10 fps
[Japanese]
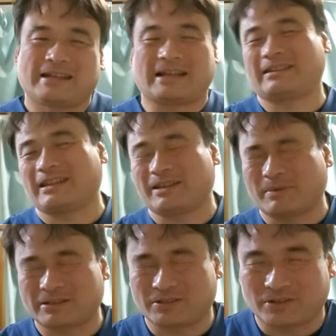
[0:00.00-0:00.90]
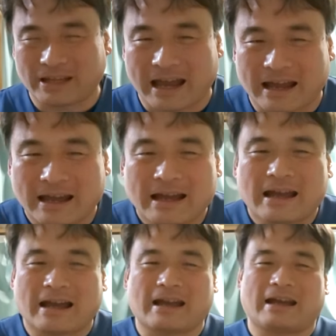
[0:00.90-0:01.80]
やっていきますので、
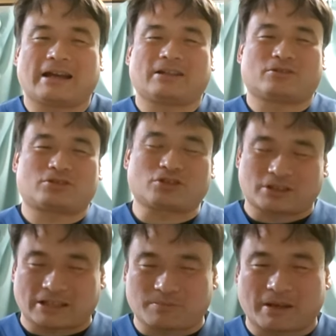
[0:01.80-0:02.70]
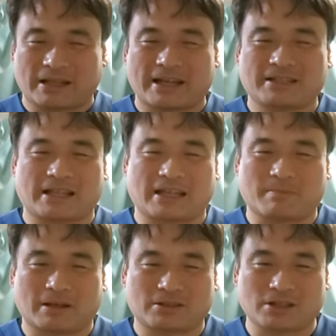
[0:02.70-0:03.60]
えっ、ー、と、ちょっと説明ね、してい
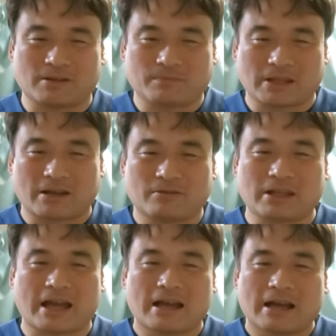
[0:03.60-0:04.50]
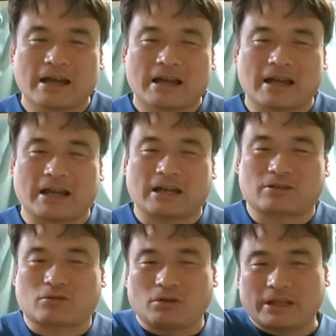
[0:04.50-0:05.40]
きます。ね。で、えっ、ー、
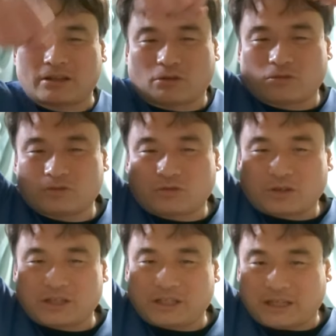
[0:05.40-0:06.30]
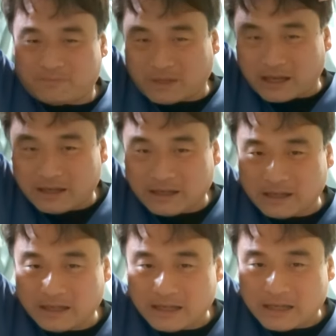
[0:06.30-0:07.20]
と、こうね、解くときにね、
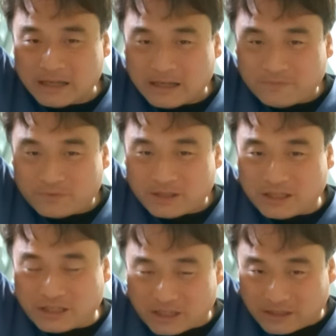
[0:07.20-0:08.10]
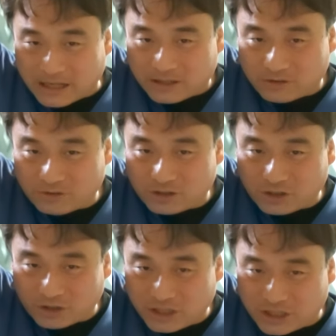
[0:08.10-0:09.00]
1、ね、数
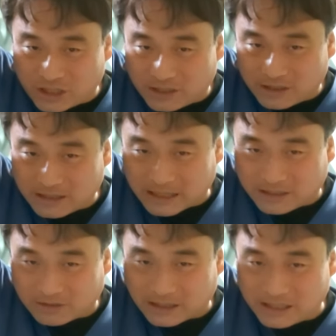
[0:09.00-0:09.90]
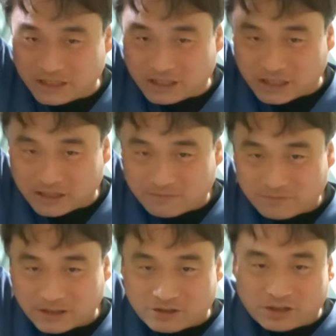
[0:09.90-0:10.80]
字の1出してください。1。
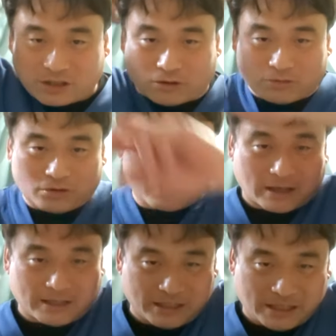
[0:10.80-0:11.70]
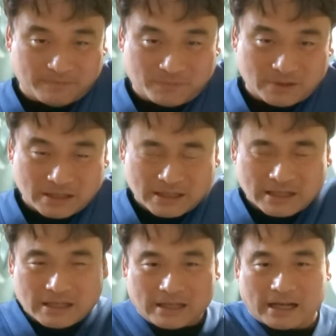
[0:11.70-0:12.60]
で、次解くときは2。
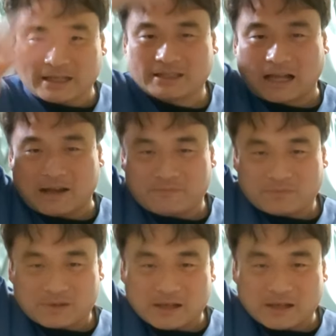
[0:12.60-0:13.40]
はい、3、